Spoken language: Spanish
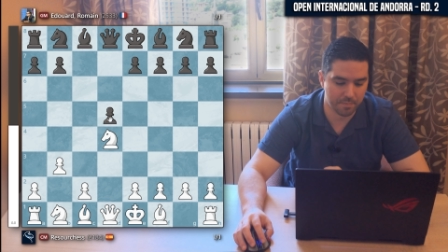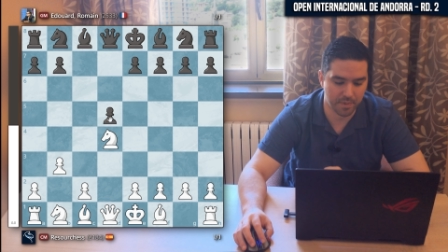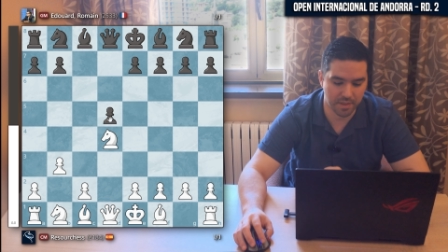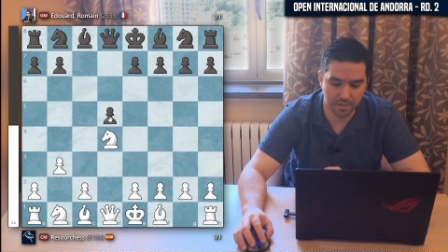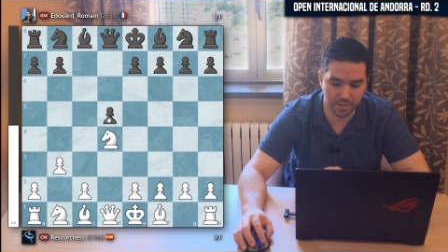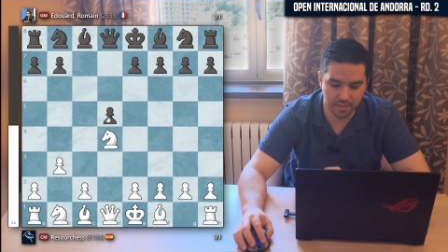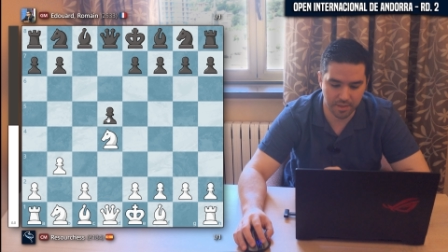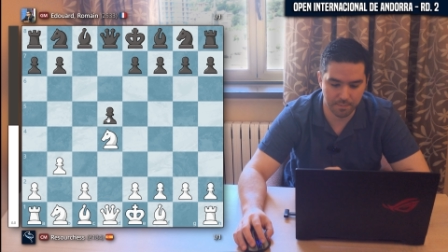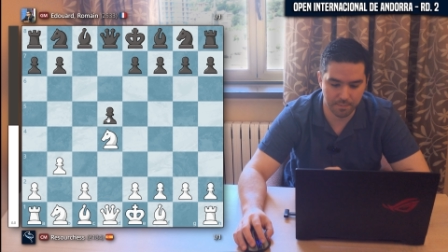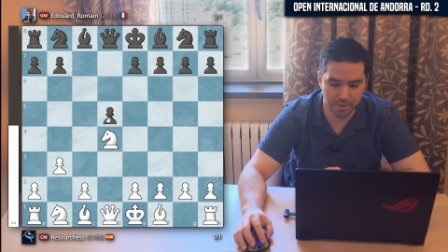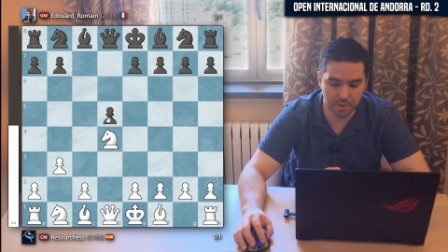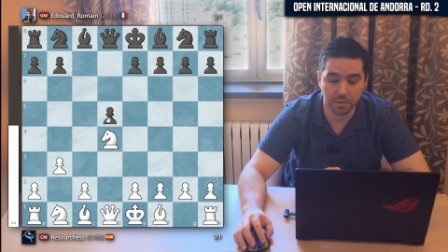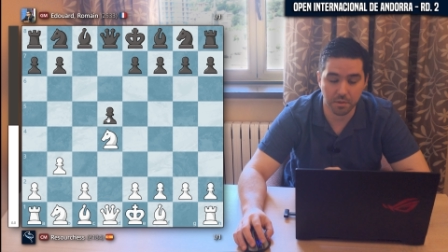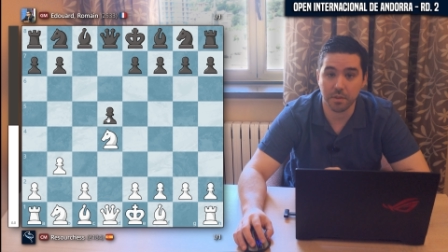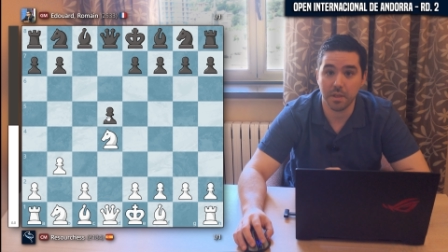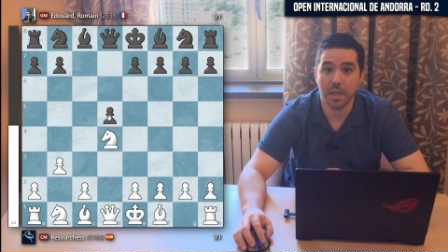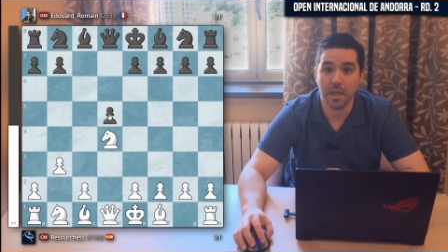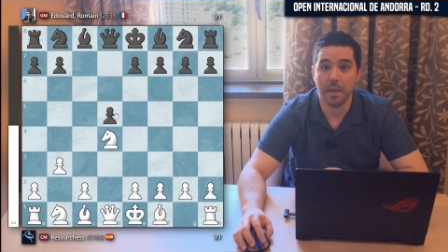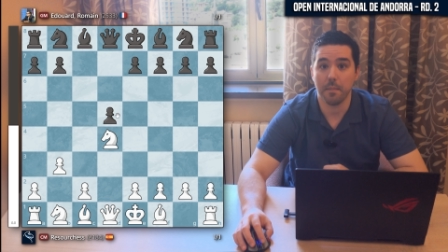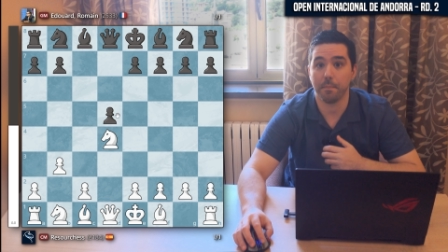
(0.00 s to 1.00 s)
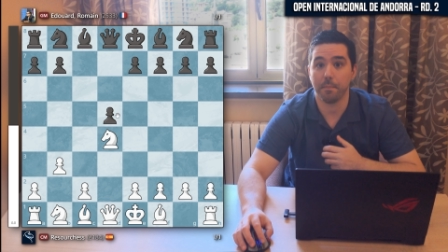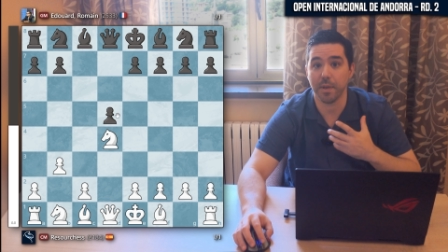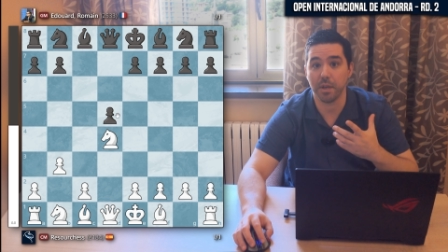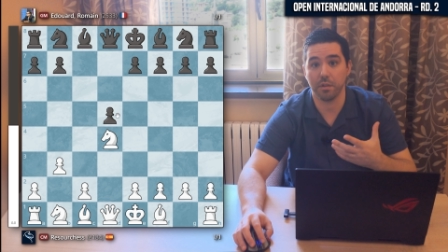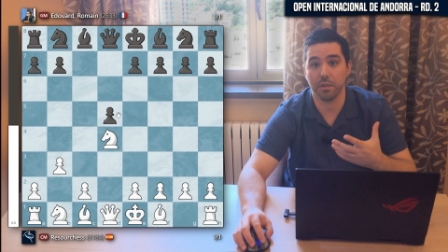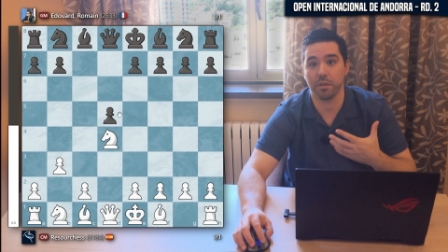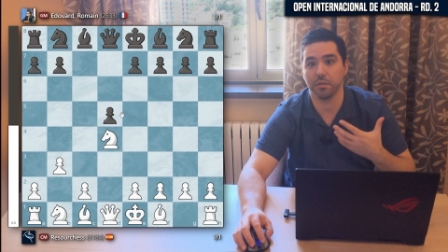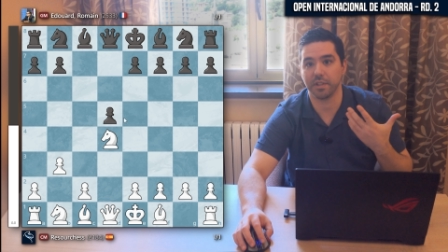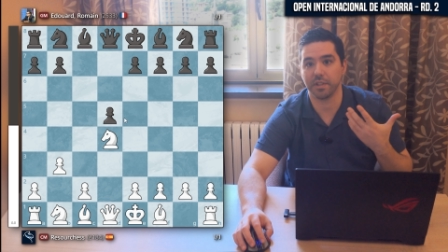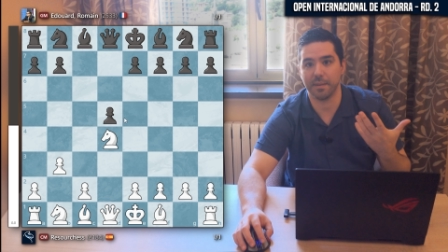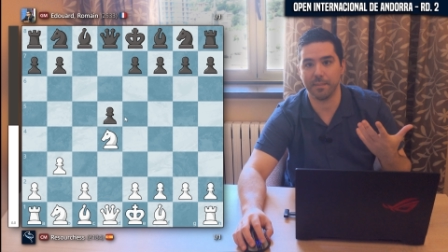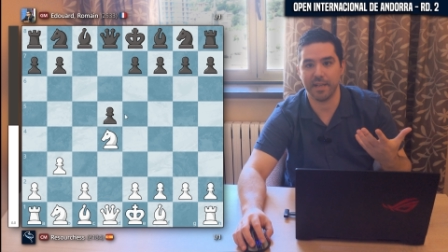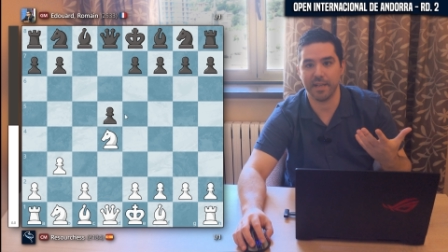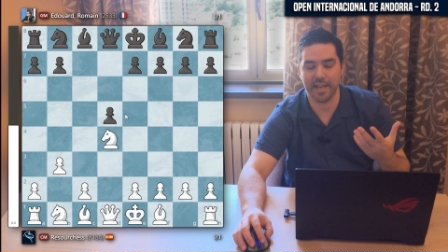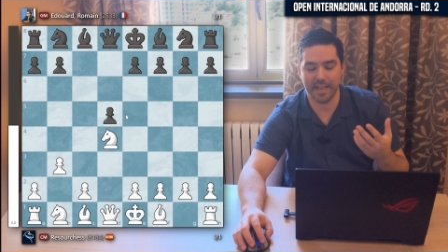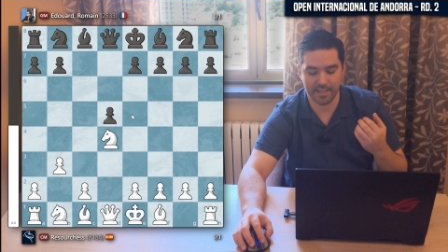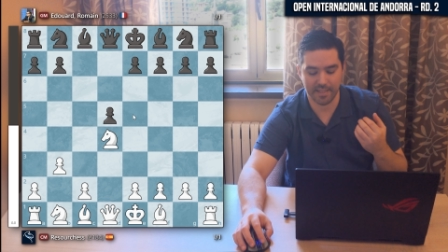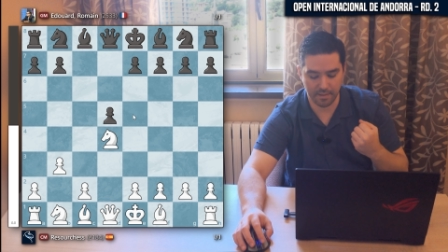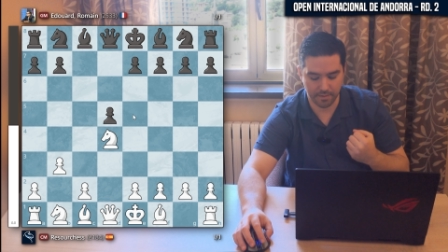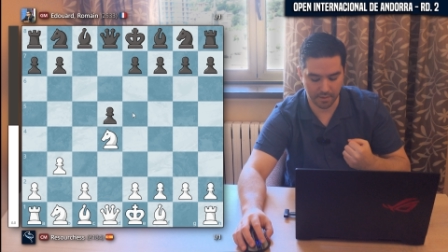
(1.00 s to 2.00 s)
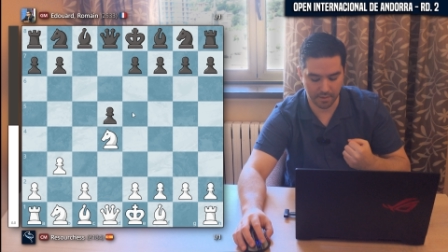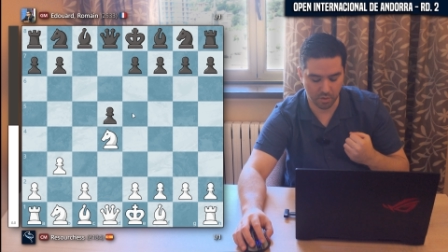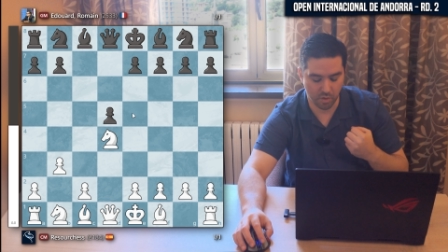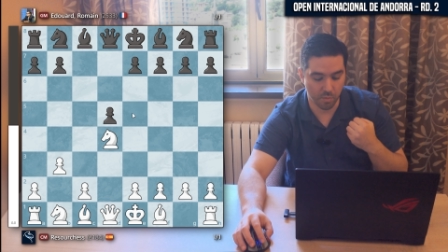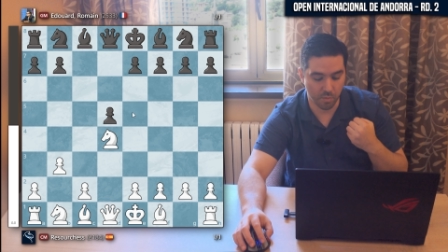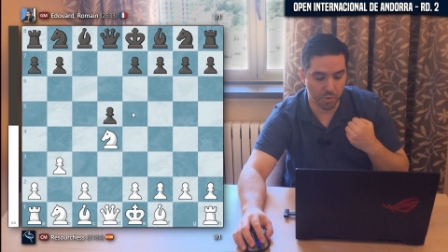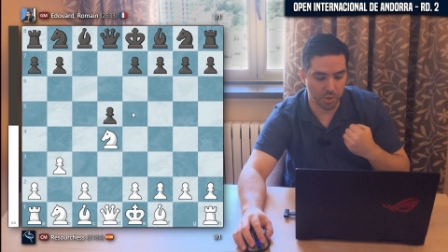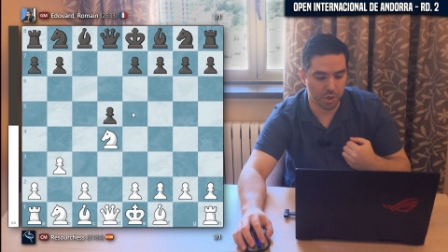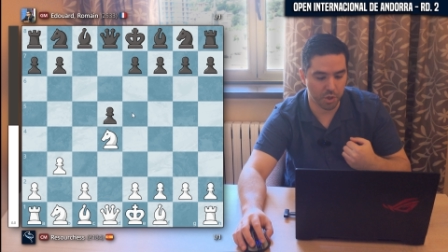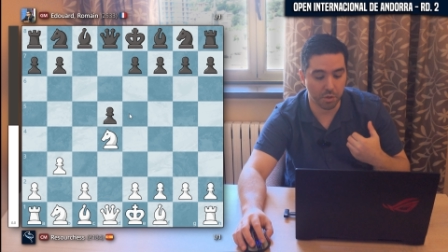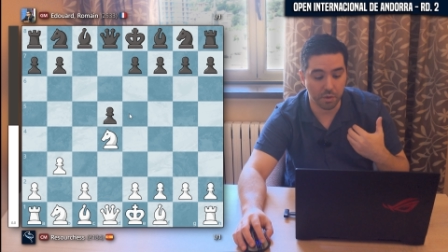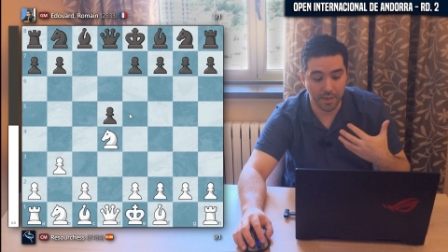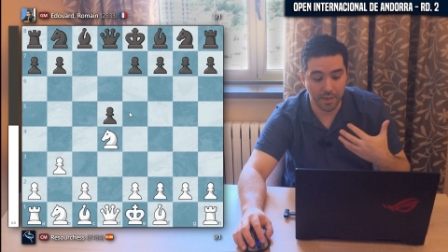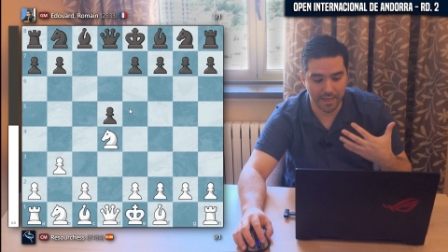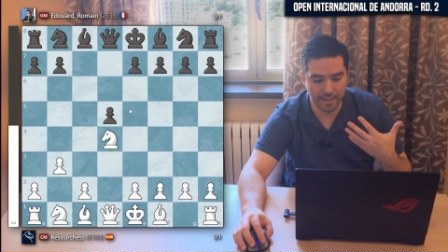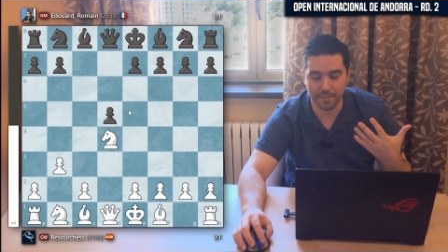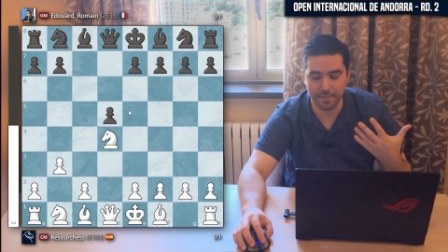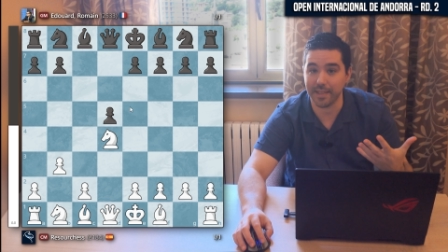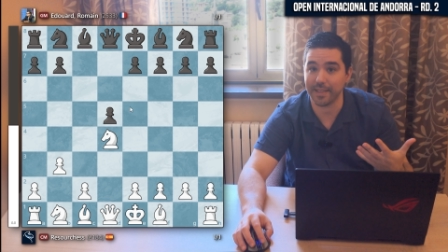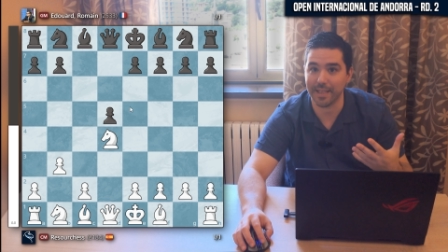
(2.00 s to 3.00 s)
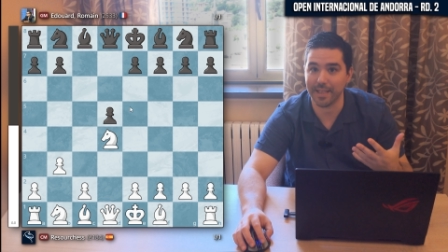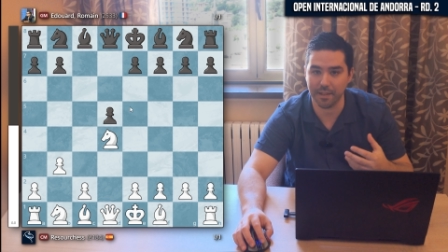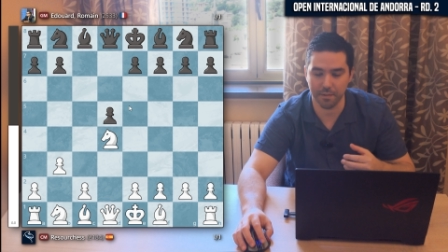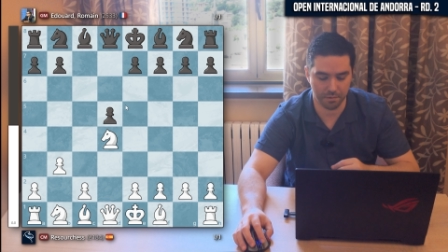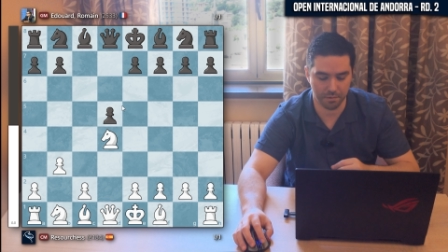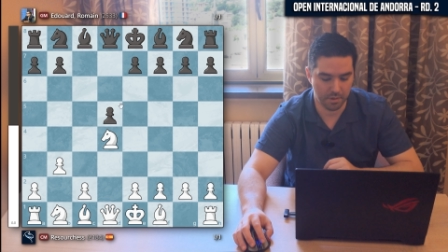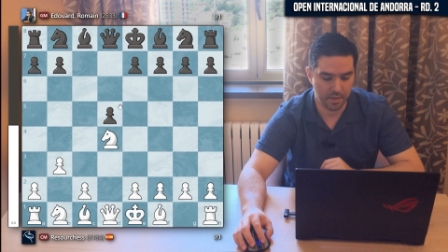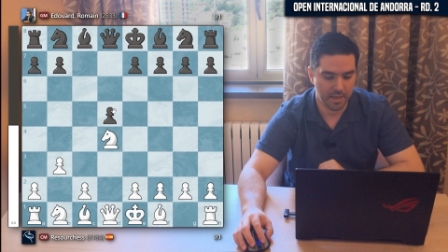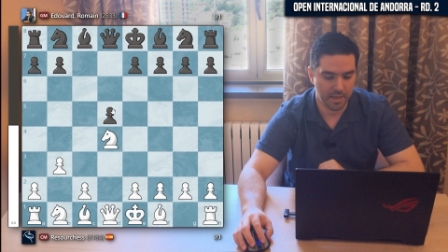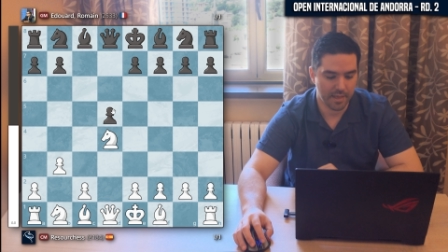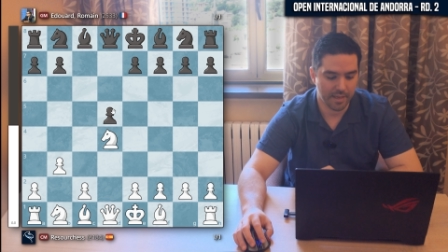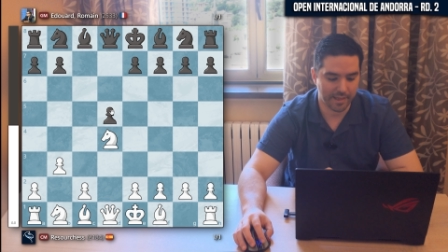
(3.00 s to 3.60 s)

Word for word: al principio, pero de otra manera, es decir, como yo le he evitado